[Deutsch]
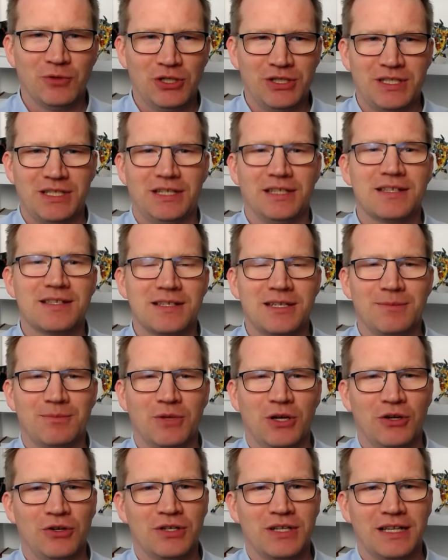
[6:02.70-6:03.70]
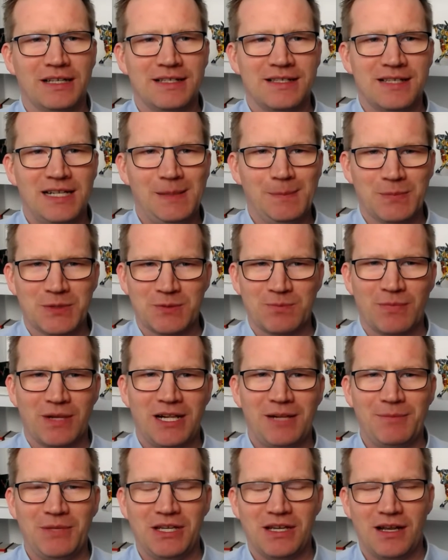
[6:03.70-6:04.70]
wollte ich jetzt eben auch selbst
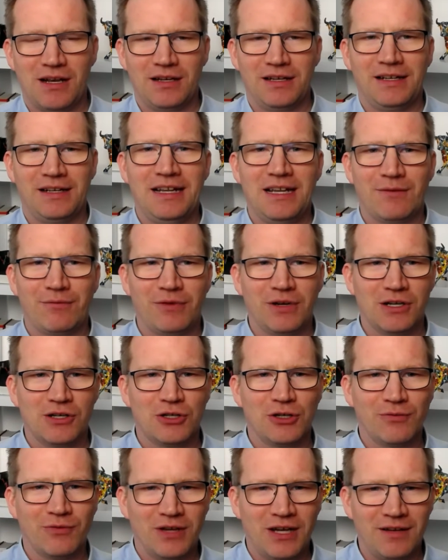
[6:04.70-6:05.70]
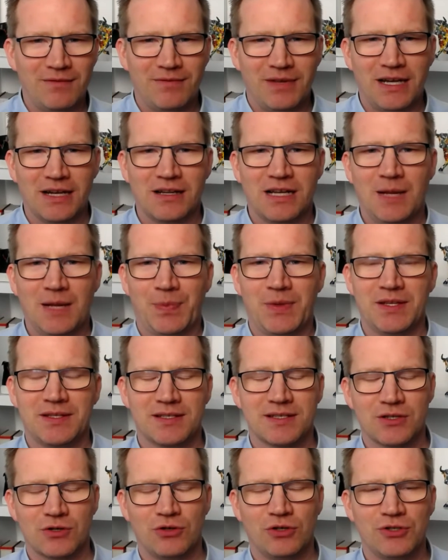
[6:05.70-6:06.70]
mal mich an den Leerverkauf ranwagen, habe
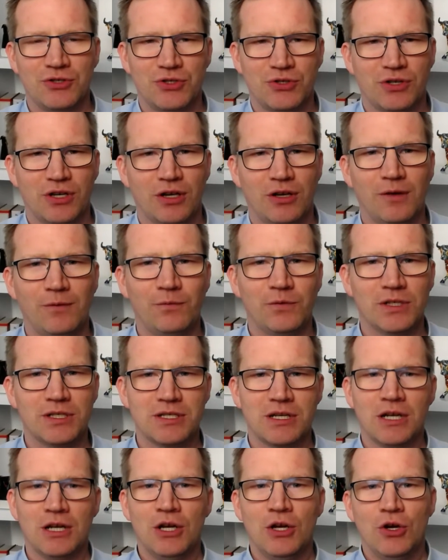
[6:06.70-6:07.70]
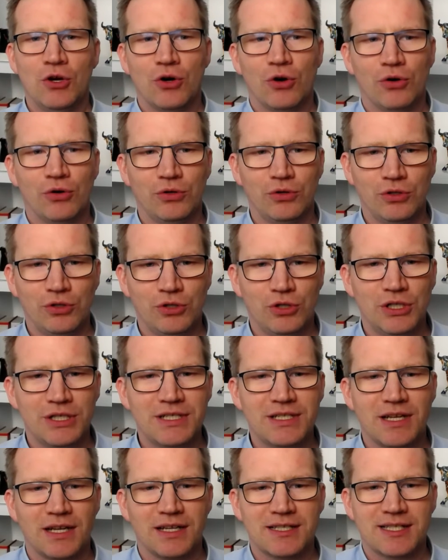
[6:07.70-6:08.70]
dieses Konto eröffnet
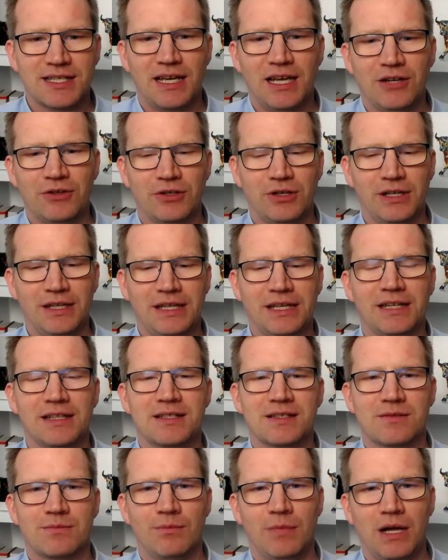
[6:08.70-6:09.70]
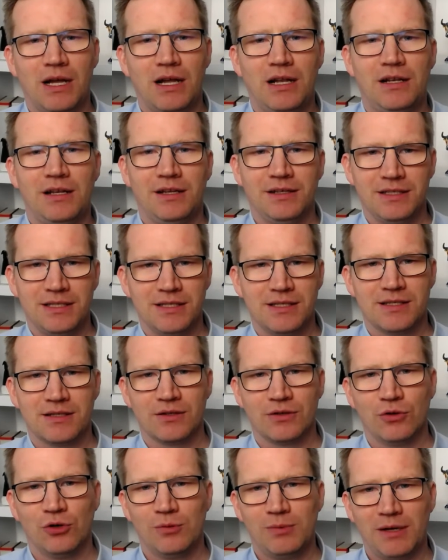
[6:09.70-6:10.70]
und zeige euch jetzt mal
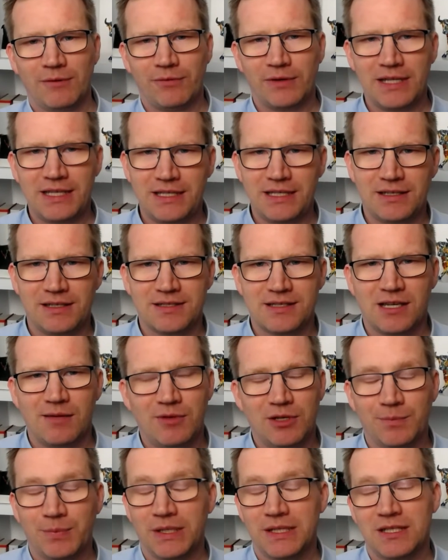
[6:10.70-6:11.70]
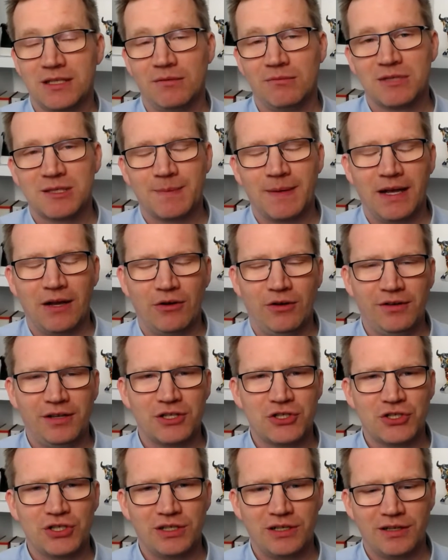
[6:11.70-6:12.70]
diese Oberfläche. Es gibt im Prinzip zwei
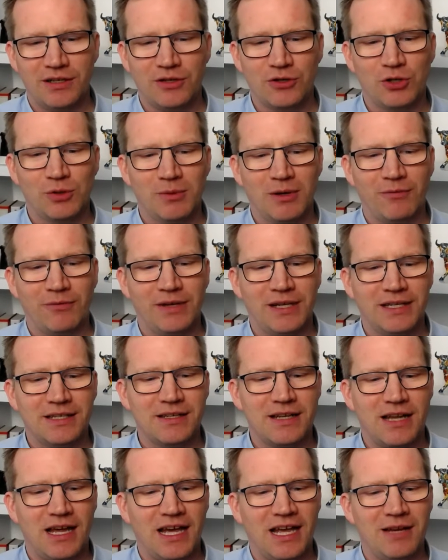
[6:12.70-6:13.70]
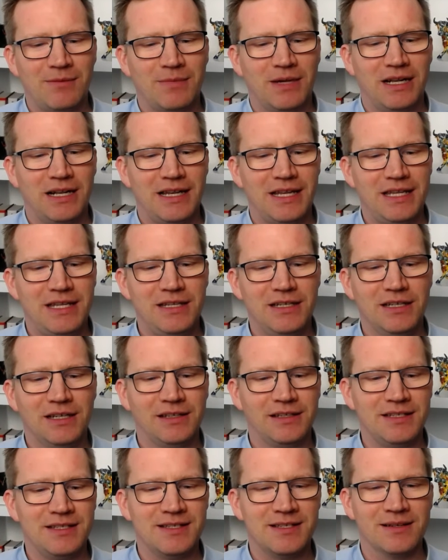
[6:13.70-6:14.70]
unterschiedliche Oberflächen. Einmal hier
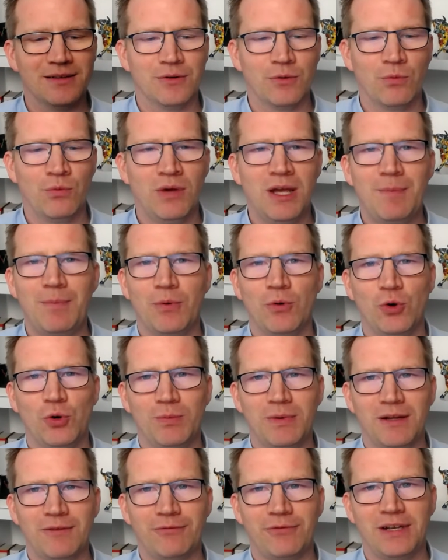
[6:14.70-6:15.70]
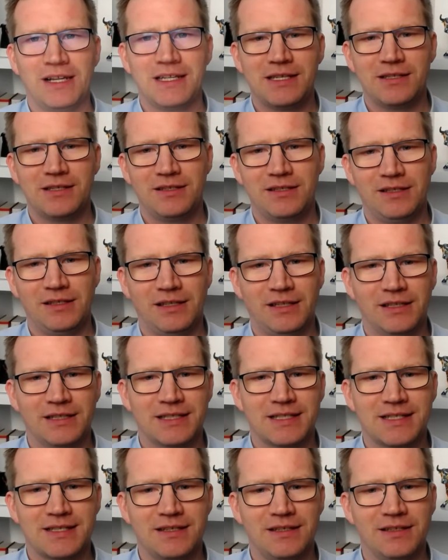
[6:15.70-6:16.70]
diese Web-Oberfläche, die ihr
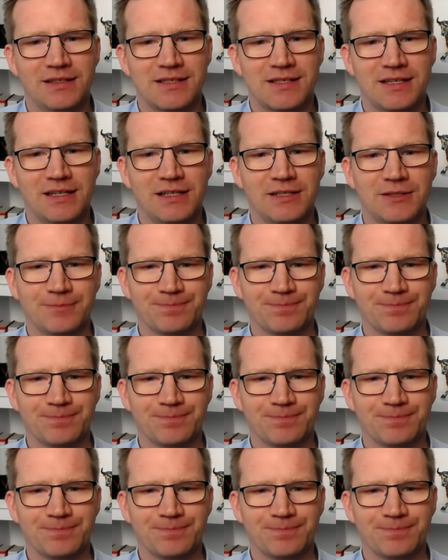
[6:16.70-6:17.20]
jetzt hier seht.